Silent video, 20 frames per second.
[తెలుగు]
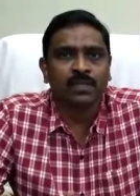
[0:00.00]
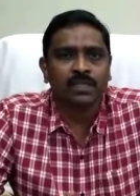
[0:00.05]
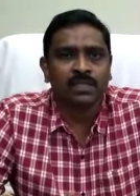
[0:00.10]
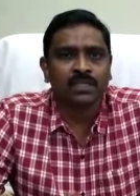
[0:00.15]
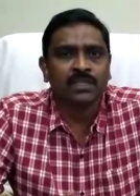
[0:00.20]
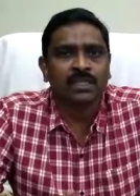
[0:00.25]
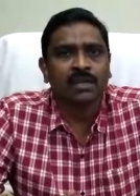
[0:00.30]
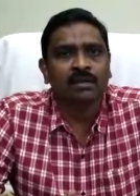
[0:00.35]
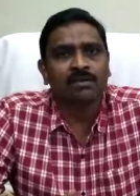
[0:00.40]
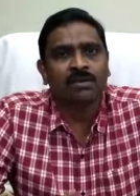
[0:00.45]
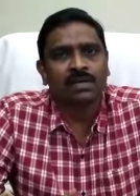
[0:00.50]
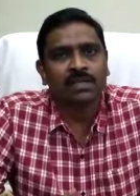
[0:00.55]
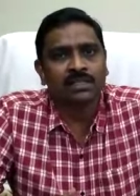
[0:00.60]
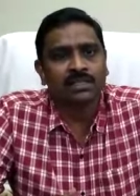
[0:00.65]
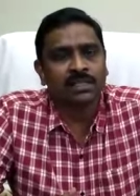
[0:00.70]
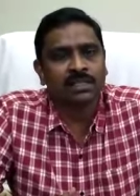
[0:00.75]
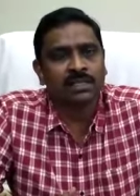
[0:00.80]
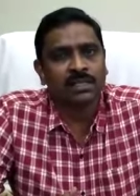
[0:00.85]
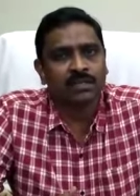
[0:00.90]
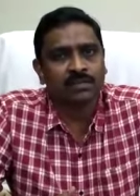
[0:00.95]
ఈ
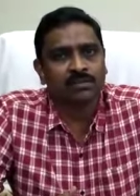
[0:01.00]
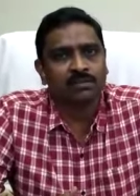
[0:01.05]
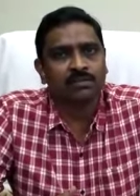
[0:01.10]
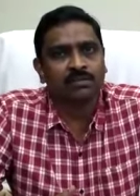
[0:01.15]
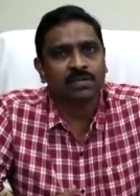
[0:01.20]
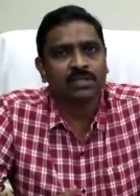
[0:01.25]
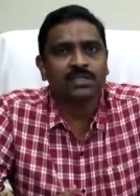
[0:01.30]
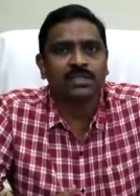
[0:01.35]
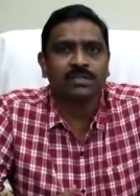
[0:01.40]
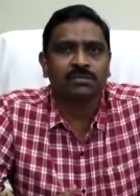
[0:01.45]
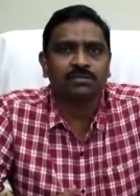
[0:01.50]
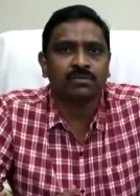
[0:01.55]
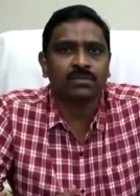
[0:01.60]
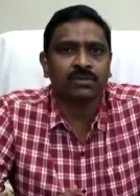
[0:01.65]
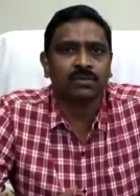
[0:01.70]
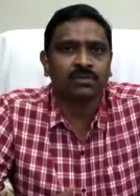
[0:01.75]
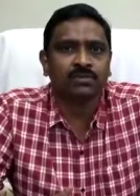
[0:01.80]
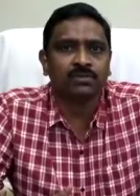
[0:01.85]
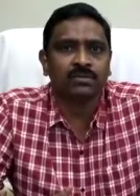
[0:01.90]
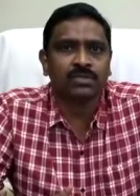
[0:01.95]
అవకాశాన్ని అందరూ కూడా
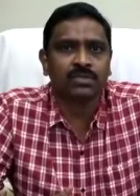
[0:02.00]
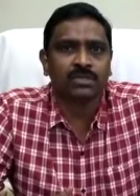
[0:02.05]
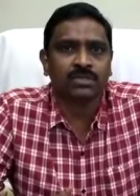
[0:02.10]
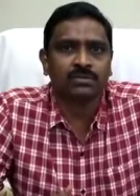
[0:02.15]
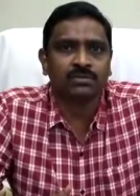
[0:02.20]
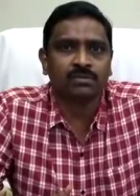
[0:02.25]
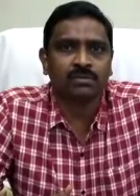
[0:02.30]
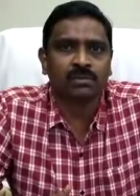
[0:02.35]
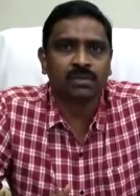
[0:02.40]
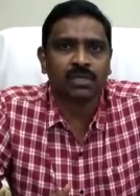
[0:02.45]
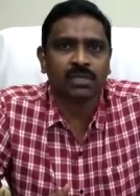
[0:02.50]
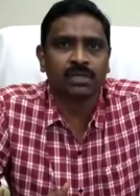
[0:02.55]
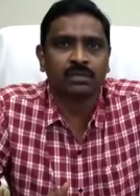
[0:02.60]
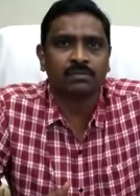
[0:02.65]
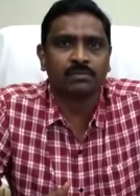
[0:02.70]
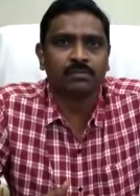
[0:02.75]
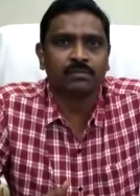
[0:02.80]
సద్వినియోగం చేసుకోండి